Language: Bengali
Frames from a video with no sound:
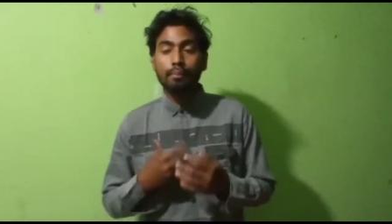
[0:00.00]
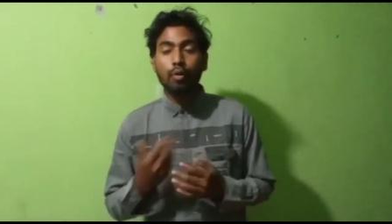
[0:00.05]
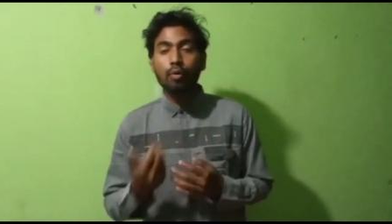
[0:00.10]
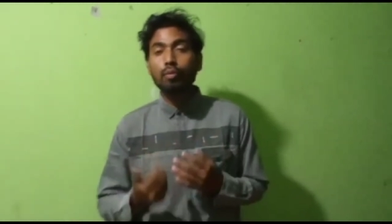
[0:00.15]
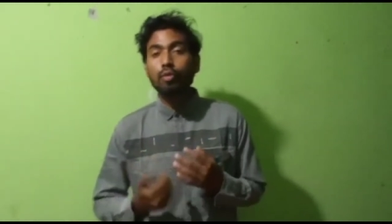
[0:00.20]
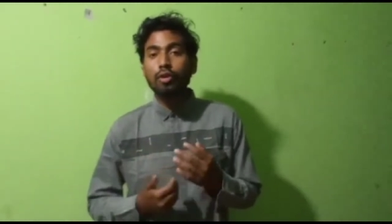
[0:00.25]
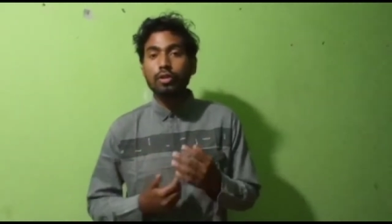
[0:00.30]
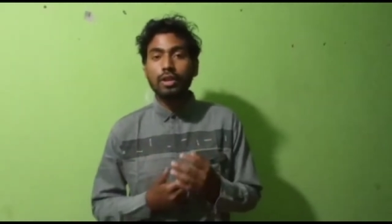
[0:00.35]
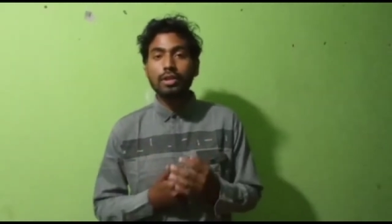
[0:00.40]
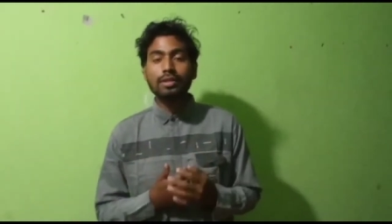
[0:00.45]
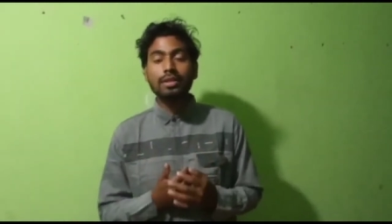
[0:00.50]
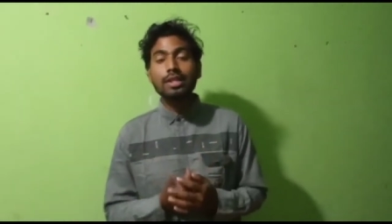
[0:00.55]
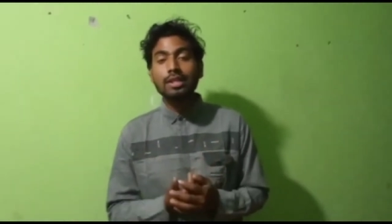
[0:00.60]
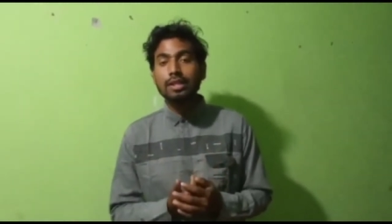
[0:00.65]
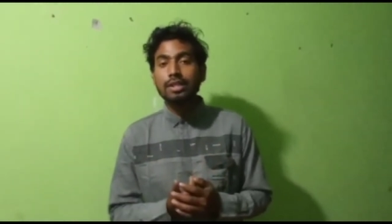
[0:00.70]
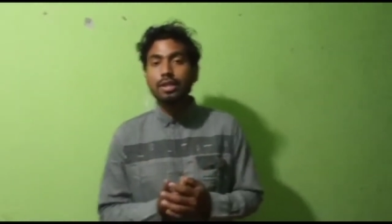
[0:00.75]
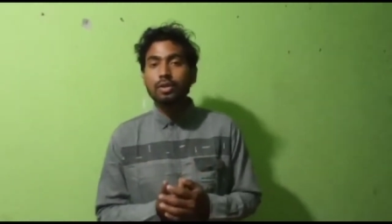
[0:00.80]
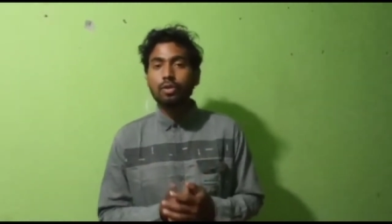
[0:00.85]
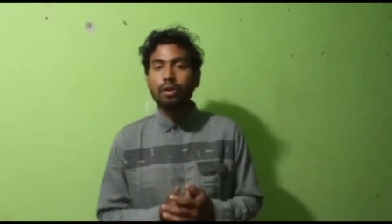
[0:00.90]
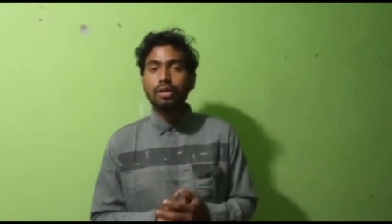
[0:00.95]
প্রবণতা
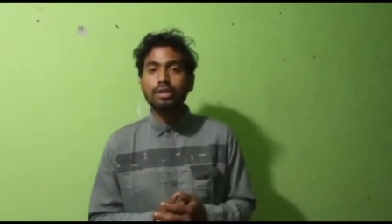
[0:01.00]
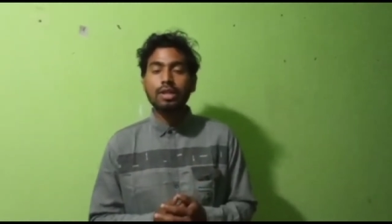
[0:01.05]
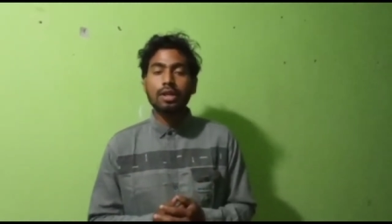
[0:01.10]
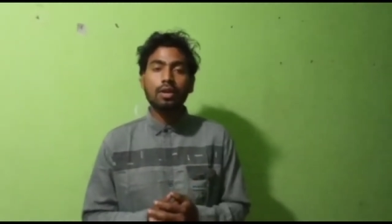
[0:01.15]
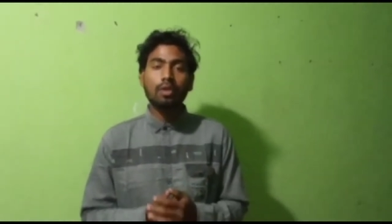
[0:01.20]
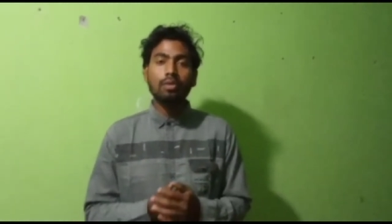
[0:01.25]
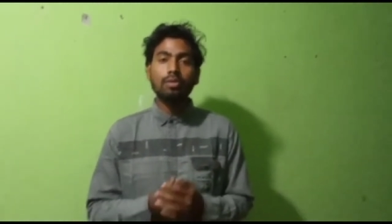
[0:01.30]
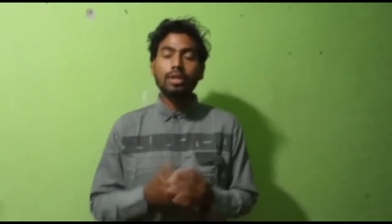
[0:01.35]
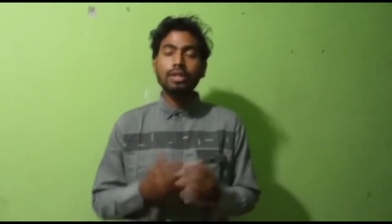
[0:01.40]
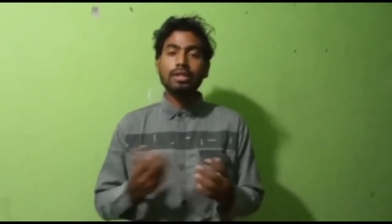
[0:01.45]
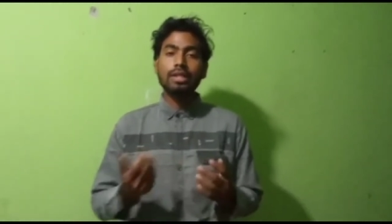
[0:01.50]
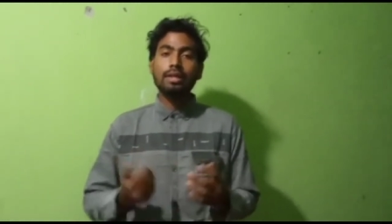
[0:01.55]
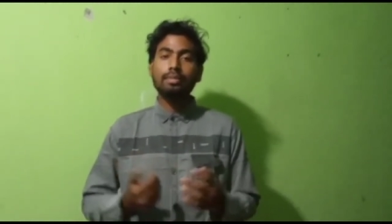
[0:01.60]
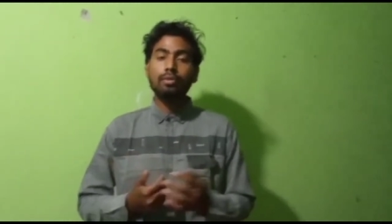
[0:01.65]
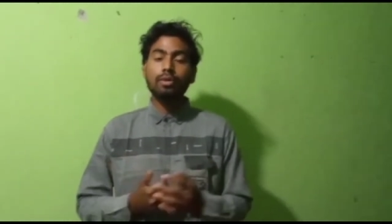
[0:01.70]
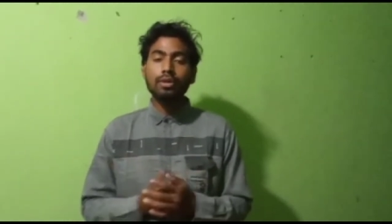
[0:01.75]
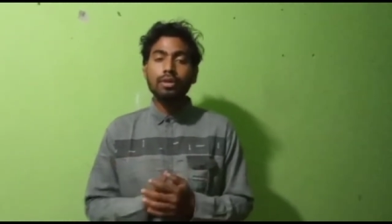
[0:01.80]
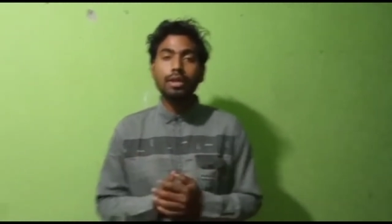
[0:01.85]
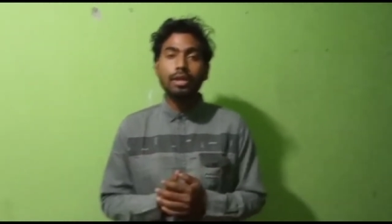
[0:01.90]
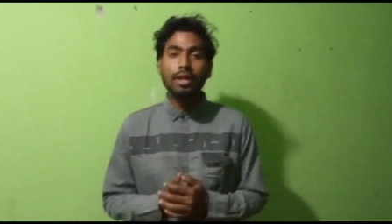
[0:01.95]
সৃষ্টি করেছিল দেশের
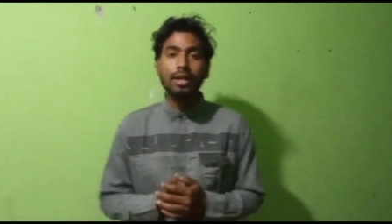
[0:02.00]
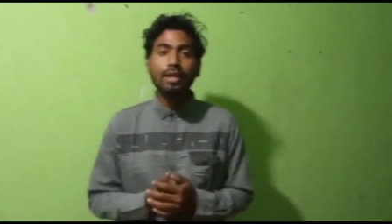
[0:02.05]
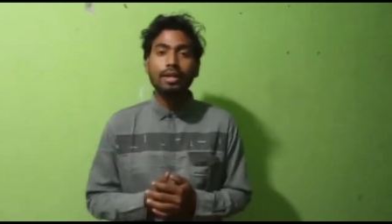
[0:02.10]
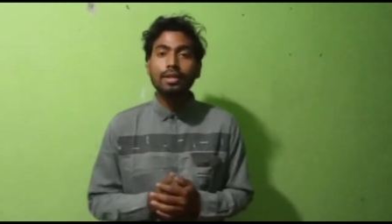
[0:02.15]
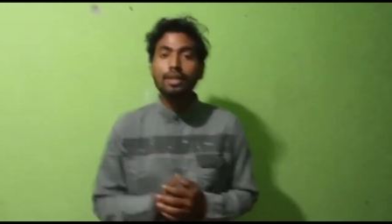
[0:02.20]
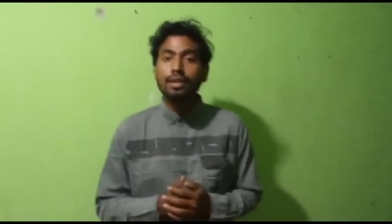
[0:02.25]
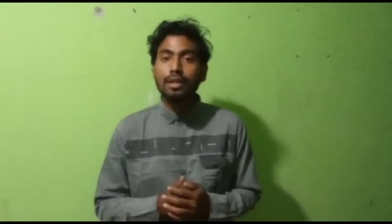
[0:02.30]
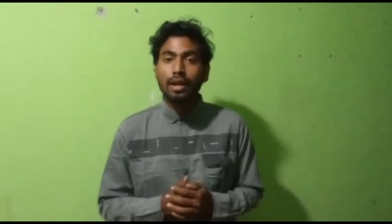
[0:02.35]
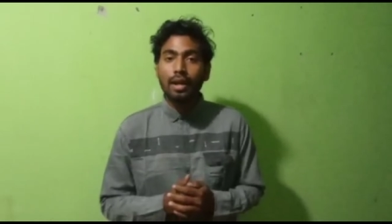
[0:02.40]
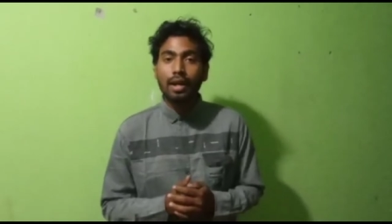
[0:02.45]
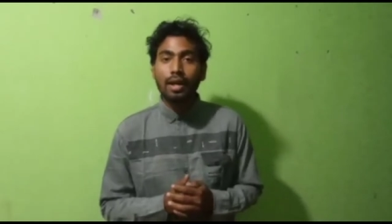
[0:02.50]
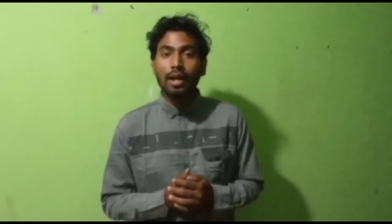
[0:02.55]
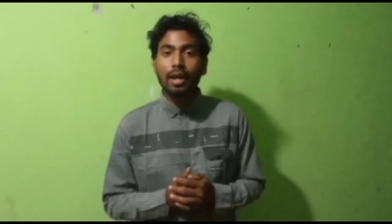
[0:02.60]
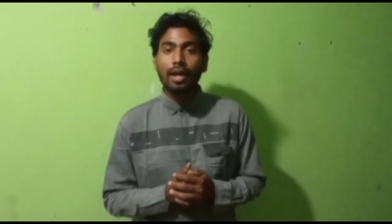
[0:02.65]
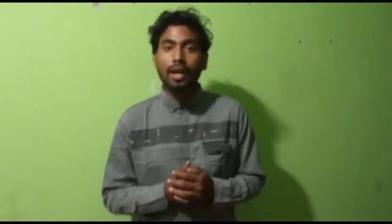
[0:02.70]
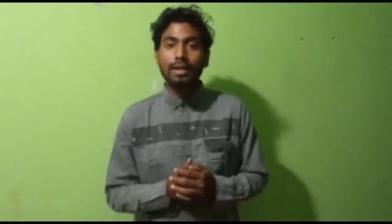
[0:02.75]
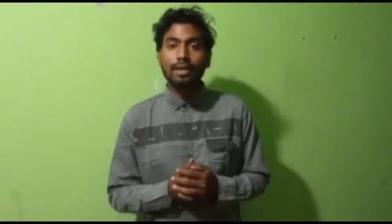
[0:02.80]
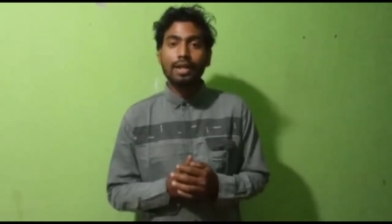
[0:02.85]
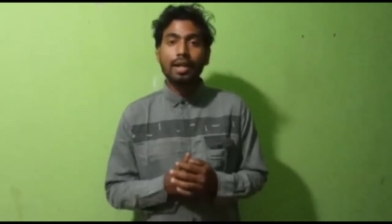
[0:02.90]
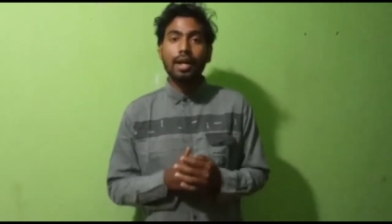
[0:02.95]
মধ্যে হ্যাঁ
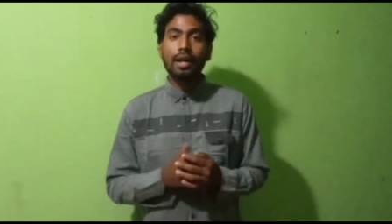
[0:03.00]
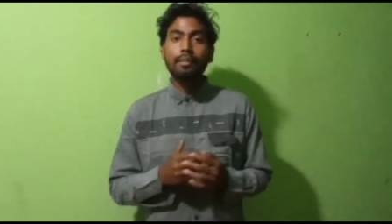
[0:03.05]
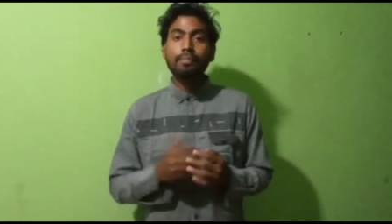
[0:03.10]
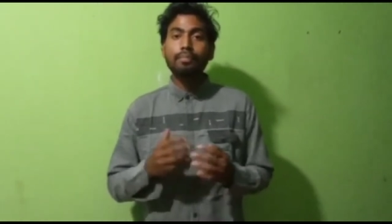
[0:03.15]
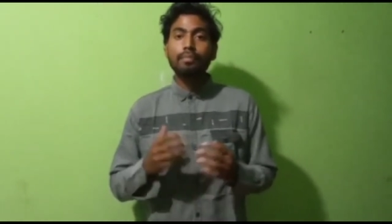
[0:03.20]
একটা